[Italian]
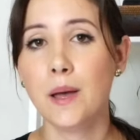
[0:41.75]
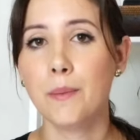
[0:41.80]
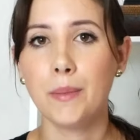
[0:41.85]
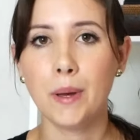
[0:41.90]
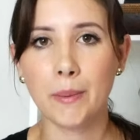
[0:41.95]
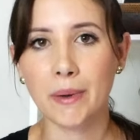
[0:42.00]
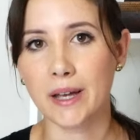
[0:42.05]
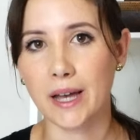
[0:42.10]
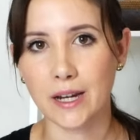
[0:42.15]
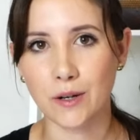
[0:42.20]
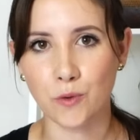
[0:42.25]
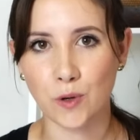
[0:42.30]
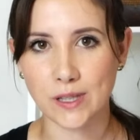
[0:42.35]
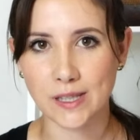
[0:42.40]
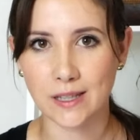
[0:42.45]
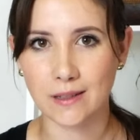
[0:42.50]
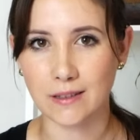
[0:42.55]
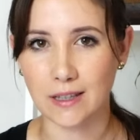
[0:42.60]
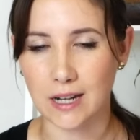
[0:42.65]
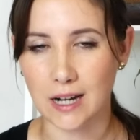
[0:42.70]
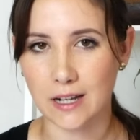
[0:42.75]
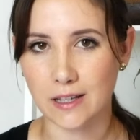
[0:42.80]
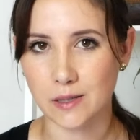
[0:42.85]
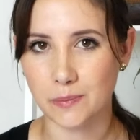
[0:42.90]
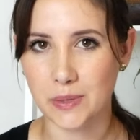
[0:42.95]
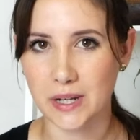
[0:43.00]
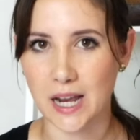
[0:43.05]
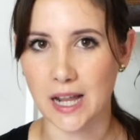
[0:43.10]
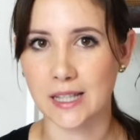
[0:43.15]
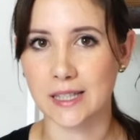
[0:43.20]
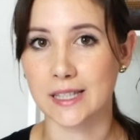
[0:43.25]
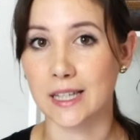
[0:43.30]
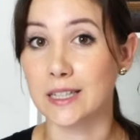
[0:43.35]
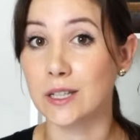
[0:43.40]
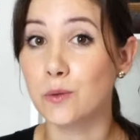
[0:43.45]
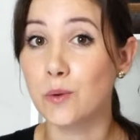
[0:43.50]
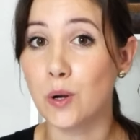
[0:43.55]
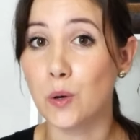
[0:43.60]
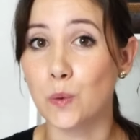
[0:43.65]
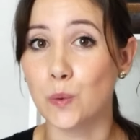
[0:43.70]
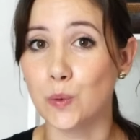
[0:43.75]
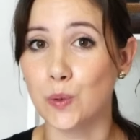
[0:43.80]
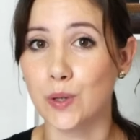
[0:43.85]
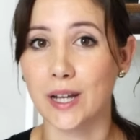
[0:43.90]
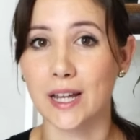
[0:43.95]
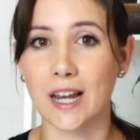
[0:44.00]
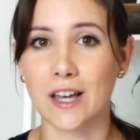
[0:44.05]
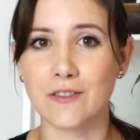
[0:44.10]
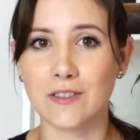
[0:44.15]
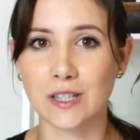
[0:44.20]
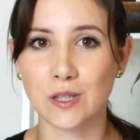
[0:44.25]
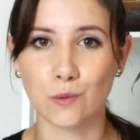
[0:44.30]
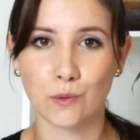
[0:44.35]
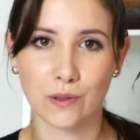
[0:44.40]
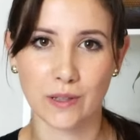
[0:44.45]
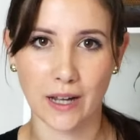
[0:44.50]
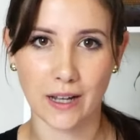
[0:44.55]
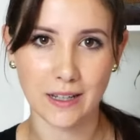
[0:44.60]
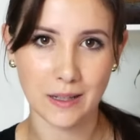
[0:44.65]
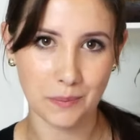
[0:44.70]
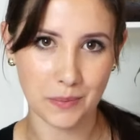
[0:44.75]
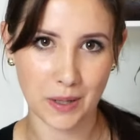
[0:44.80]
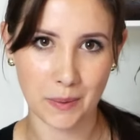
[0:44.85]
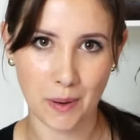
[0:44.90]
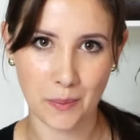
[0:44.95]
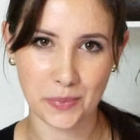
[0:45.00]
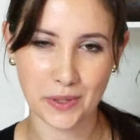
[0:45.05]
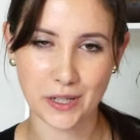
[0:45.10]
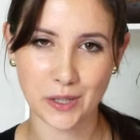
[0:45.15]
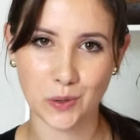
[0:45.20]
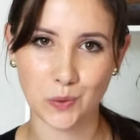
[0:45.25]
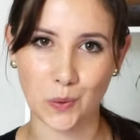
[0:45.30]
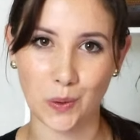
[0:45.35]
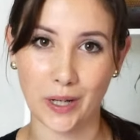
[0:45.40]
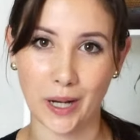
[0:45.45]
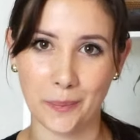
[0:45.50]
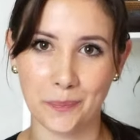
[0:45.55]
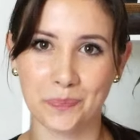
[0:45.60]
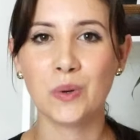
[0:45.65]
ma magari vuoi sentire l'esperienza di qualcuno che l'ha vissuta in prima persona.